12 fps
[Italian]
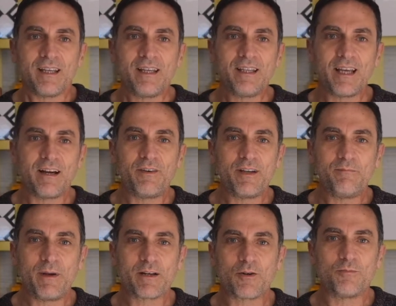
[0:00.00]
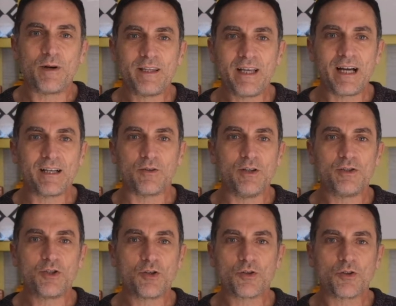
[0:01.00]
chi ti avrebbe accompagnato il
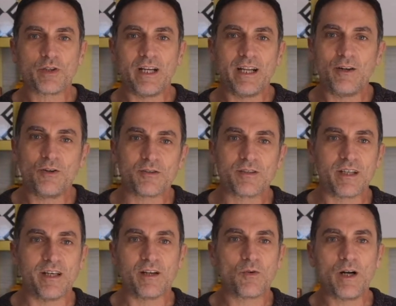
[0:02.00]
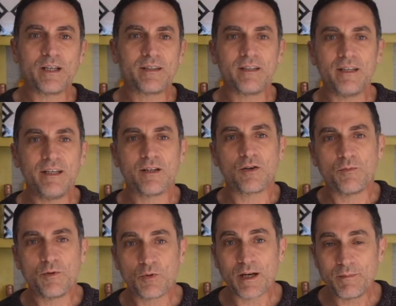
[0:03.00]
giorno delle nozze quasi
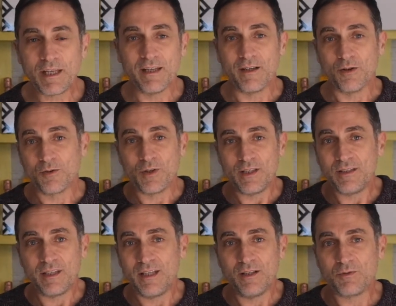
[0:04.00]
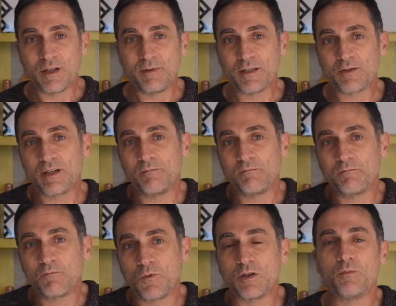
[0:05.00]
come un amico, quindi una persona
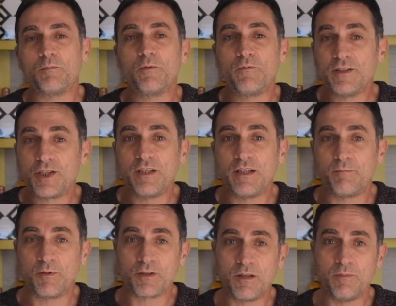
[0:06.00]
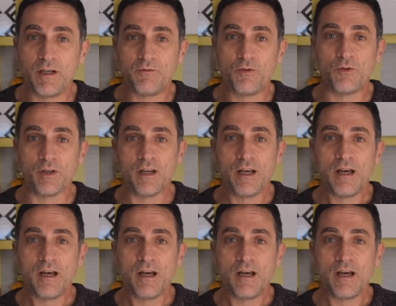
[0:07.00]
quanto più vicina è possibile a voi.